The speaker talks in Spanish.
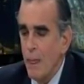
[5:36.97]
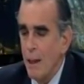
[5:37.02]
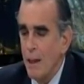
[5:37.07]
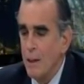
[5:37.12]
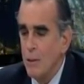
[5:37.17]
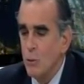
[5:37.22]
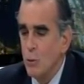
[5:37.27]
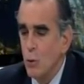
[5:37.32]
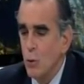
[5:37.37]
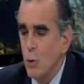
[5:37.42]

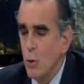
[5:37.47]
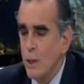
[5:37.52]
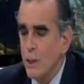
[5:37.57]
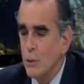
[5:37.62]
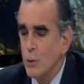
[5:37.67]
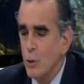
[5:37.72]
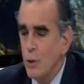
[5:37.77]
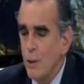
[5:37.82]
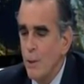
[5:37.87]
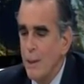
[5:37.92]
en todo
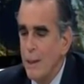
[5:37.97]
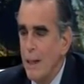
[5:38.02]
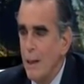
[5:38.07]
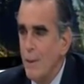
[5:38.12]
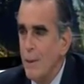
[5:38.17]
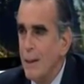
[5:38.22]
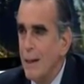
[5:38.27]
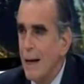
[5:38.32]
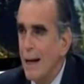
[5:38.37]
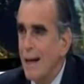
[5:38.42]
caso debería
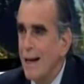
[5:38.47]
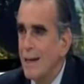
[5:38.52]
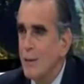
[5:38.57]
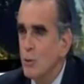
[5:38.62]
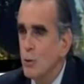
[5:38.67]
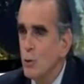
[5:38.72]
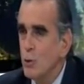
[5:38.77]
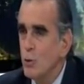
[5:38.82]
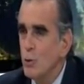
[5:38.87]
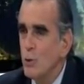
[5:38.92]
haber
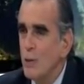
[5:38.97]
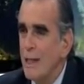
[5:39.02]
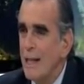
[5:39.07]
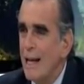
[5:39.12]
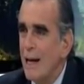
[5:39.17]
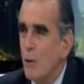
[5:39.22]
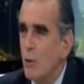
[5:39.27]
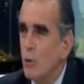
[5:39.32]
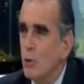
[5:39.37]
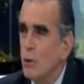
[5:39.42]
casos de
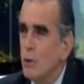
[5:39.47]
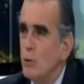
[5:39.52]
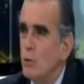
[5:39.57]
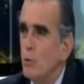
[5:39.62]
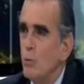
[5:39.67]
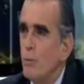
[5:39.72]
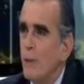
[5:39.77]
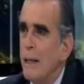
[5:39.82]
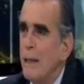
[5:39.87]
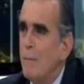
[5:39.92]
la Corte
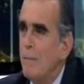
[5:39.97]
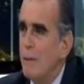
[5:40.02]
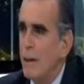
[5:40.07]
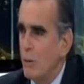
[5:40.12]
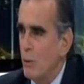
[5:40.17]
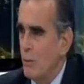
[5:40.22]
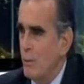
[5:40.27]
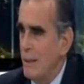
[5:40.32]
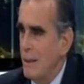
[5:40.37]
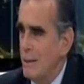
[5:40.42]
Suprema
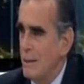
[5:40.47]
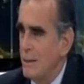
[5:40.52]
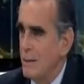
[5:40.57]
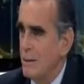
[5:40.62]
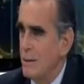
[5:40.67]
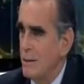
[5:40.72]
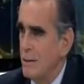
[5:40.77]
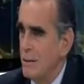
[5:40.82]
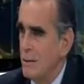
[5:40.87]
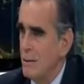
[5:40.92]

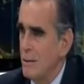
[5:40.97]
nomás.